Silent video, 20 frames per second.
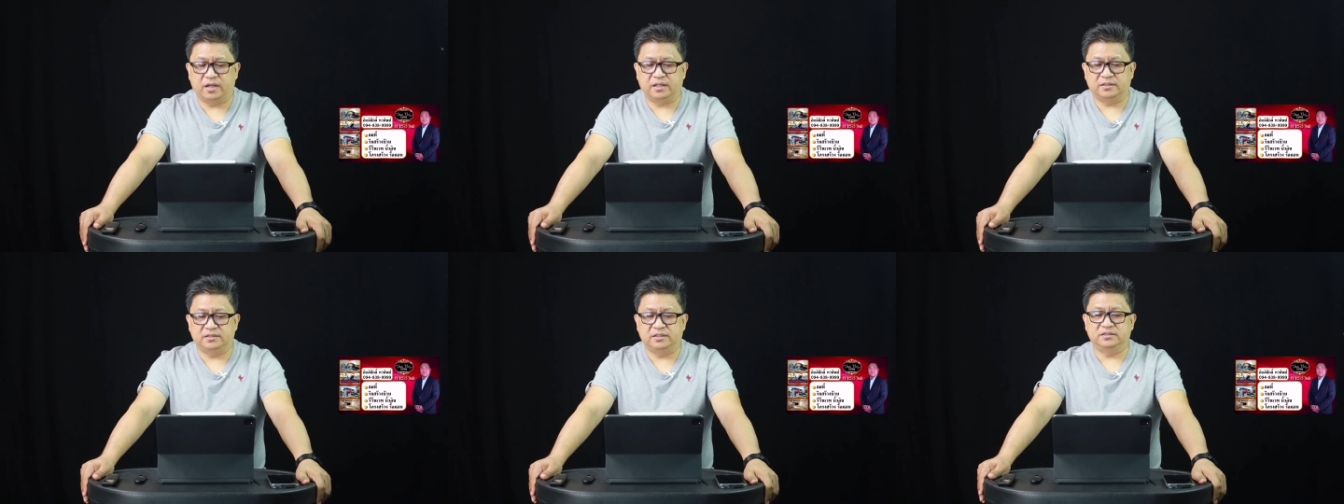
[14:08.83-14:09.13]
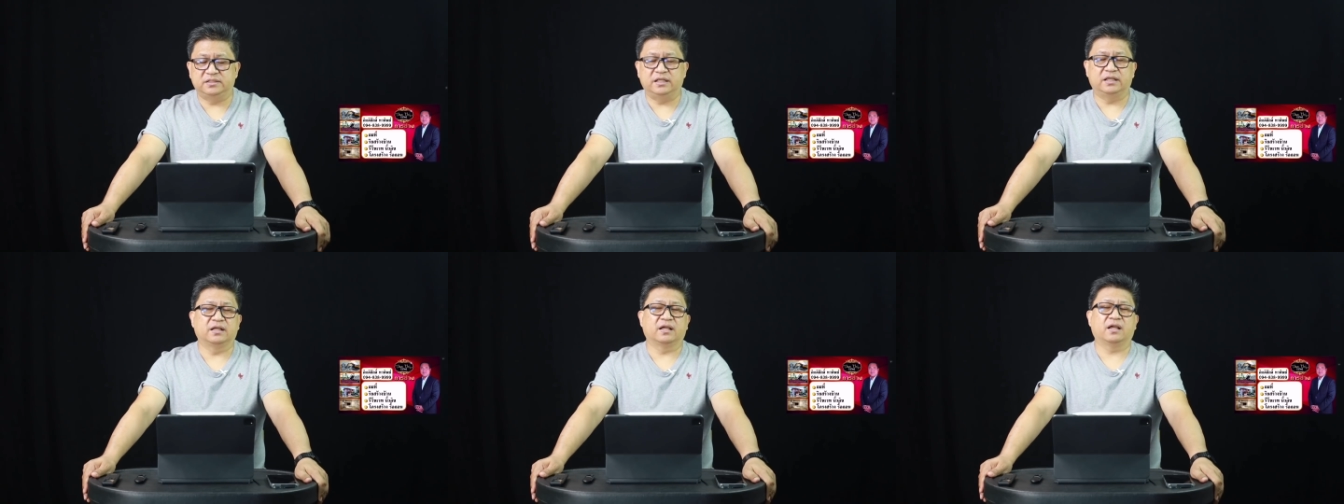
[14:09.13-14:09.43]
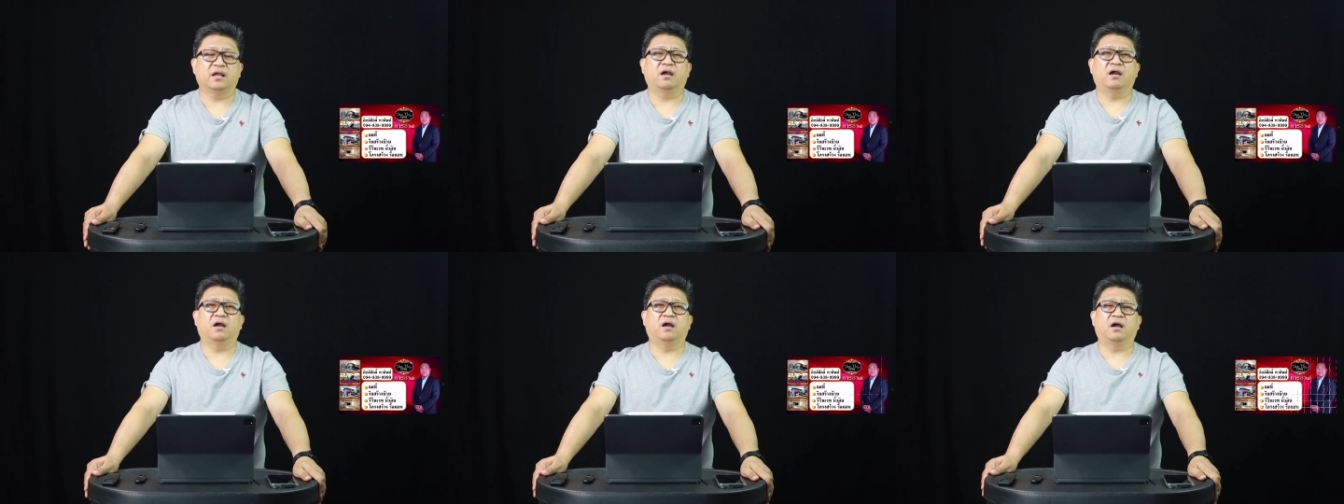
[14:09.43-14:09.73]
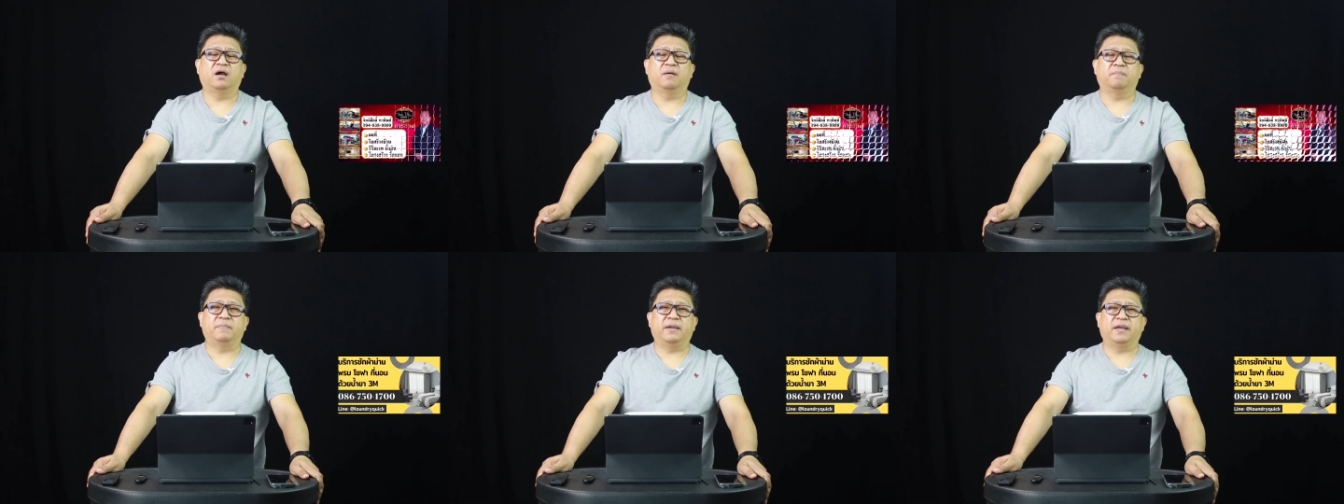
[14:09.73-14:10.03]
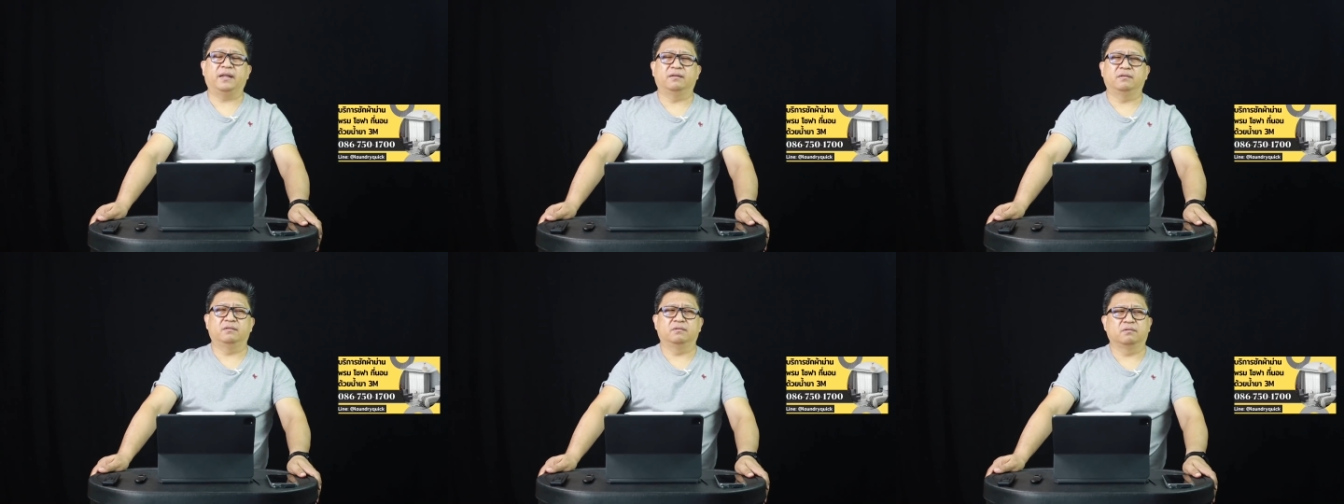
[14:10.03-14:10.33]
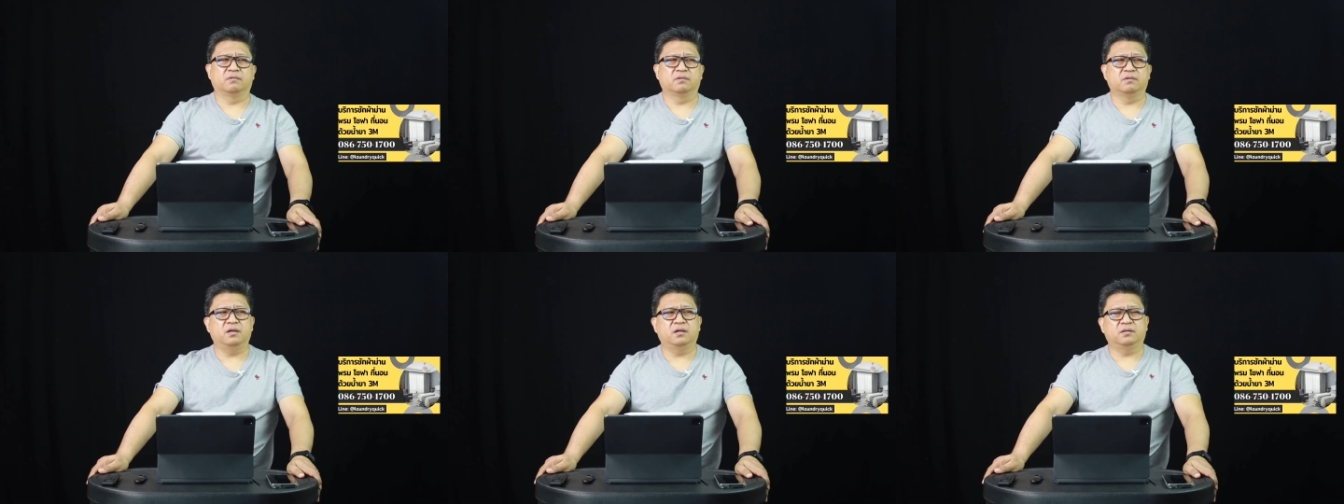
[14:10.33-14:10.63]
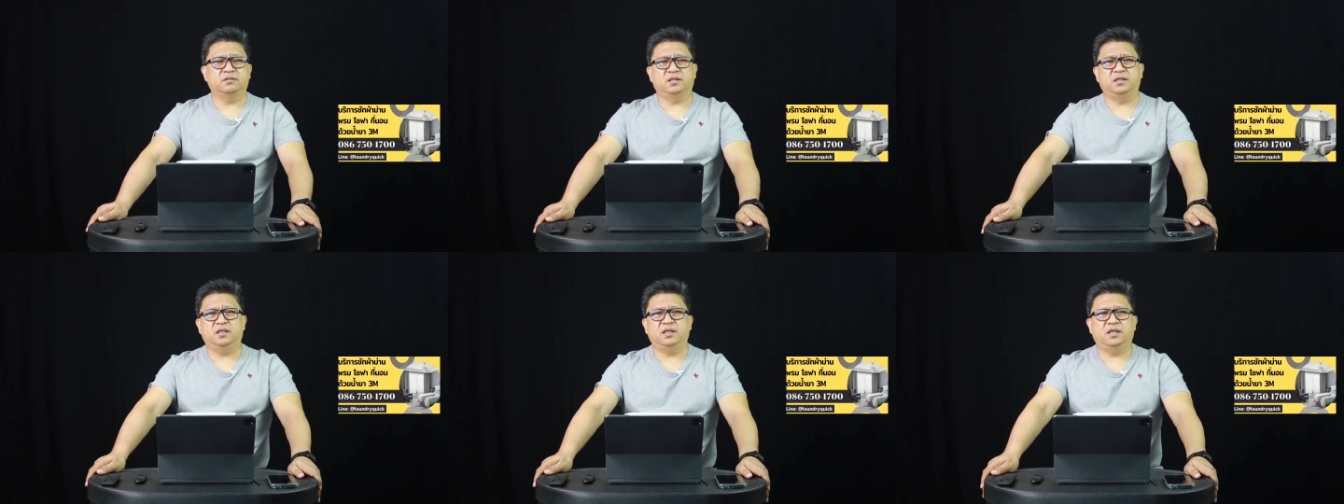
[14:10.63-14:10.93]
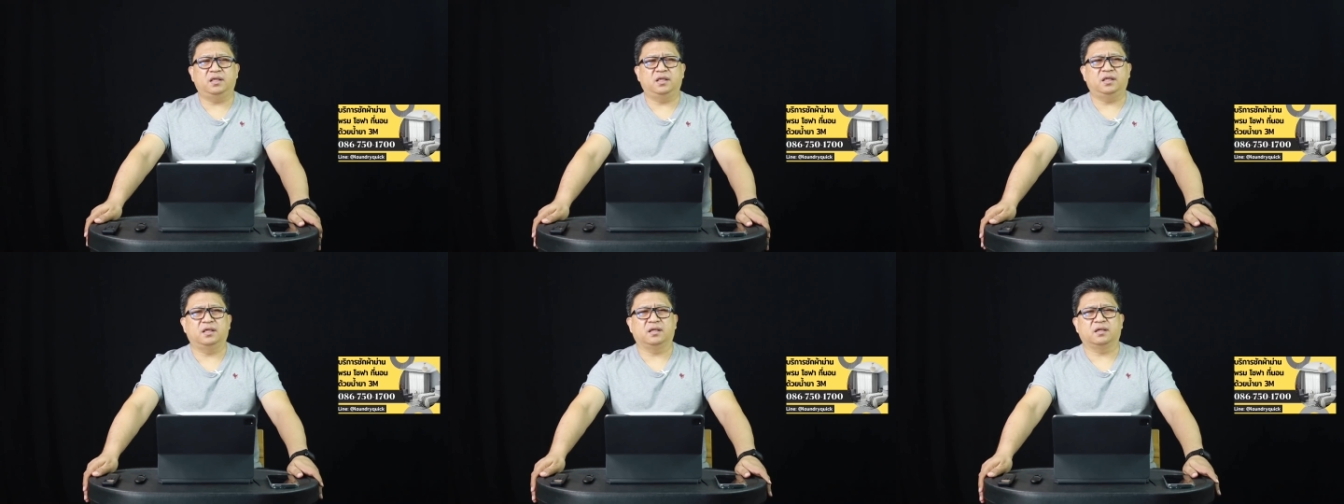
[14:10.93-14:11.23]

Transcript: นะจริง ๆ ก็เป็นเรื่องที่